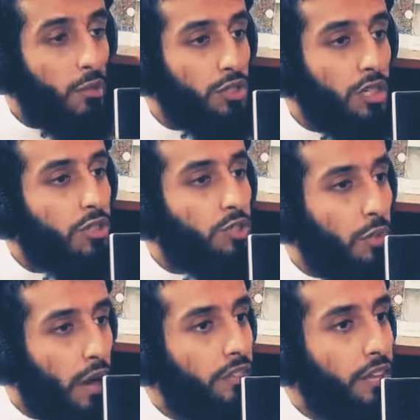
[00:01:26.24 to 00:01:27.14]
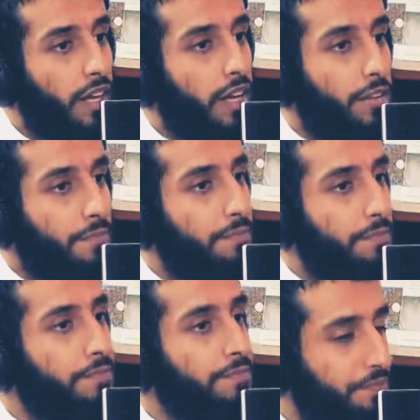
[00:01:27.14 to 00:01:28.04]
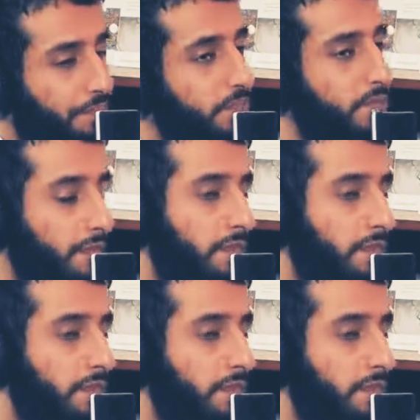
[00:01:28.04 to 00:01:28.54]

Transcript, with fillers: هي مجرد شبهه في النهايه يعني هي شبهه